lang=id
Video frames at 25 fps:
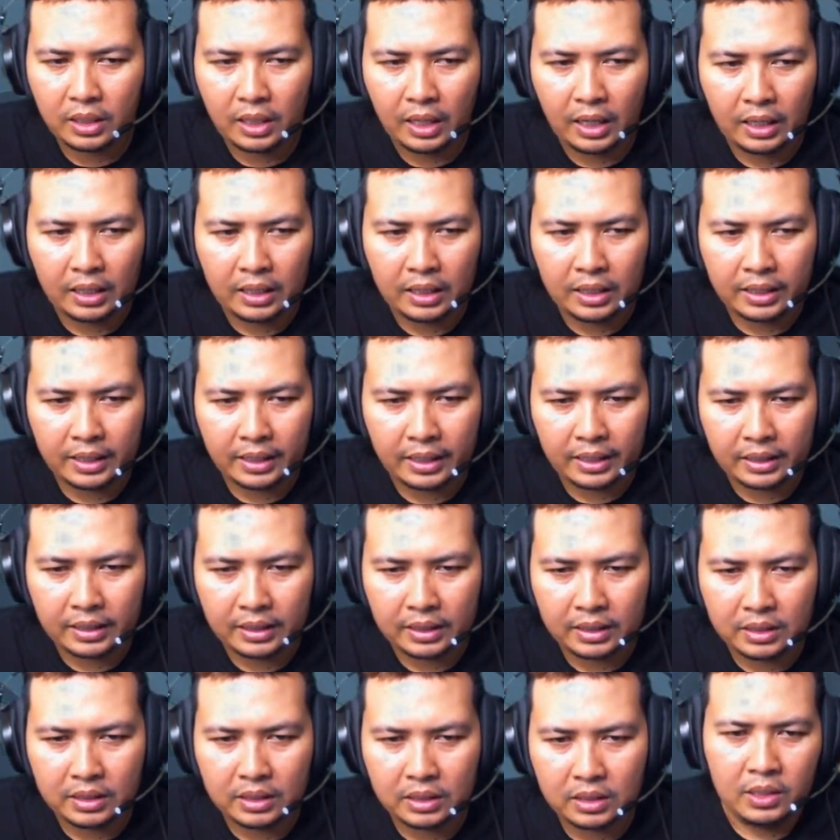nggak ada
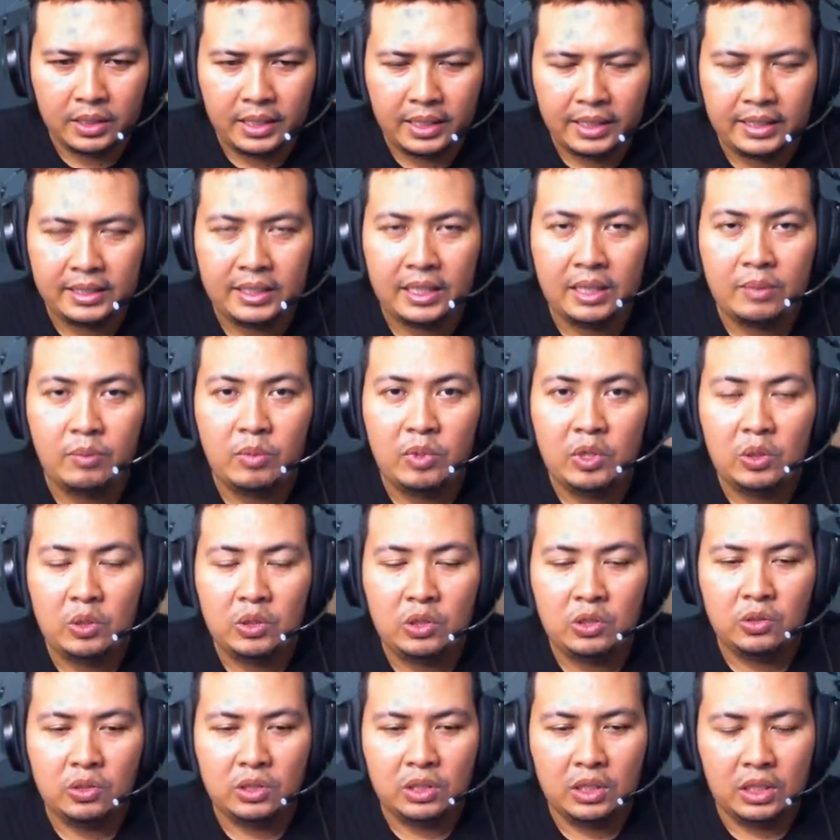kayaknya oke kita
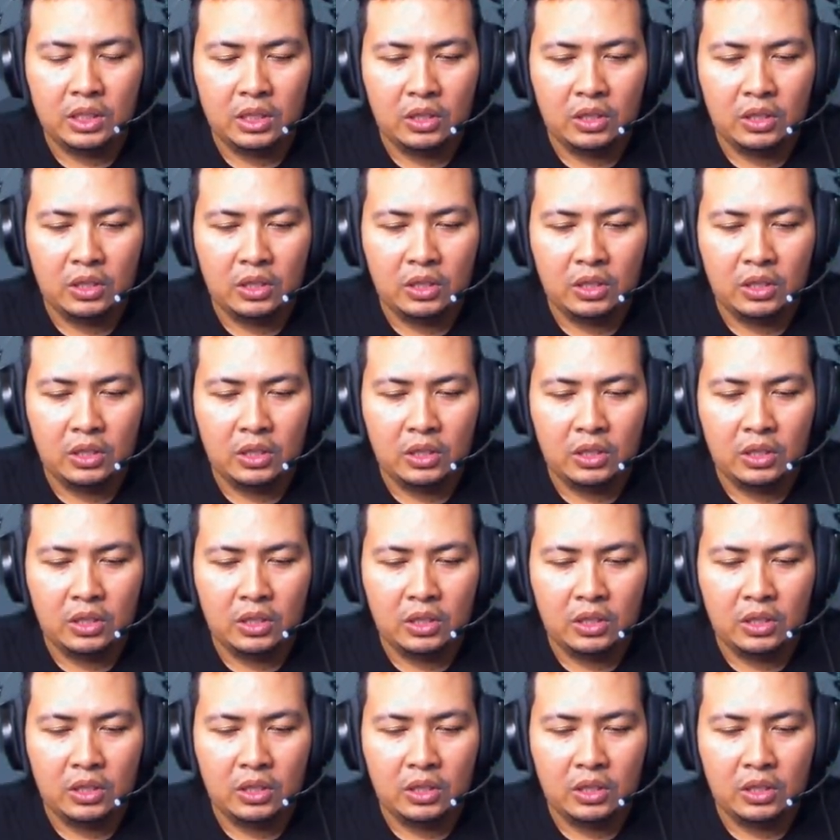menuju ke